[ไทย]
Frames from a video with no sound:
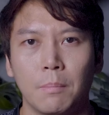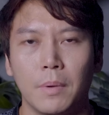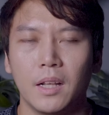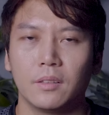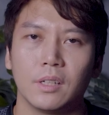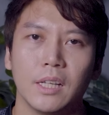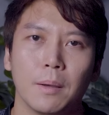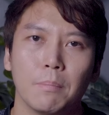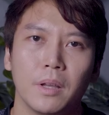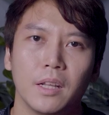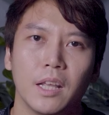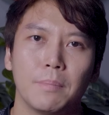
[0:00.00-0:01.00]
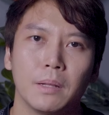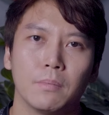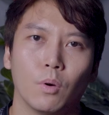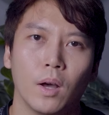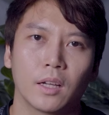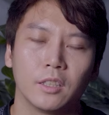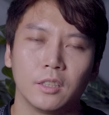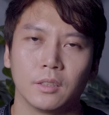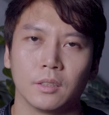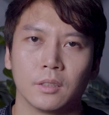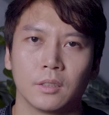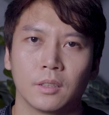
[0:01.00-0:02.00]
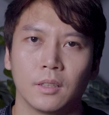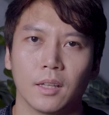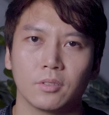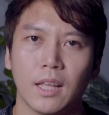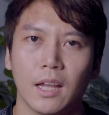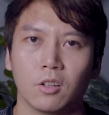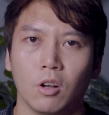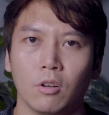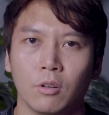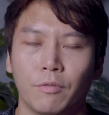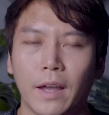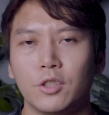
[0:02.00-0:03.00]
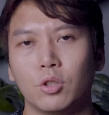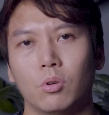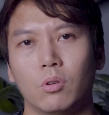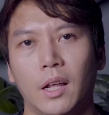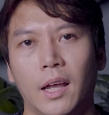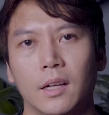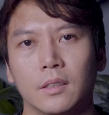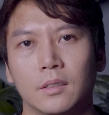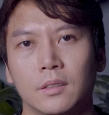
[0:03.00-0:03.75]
ไม่ได้เตรียมไม่ได้เป็นแบบว่ากึ่งลักษณะของไฟโชว์นะฮะ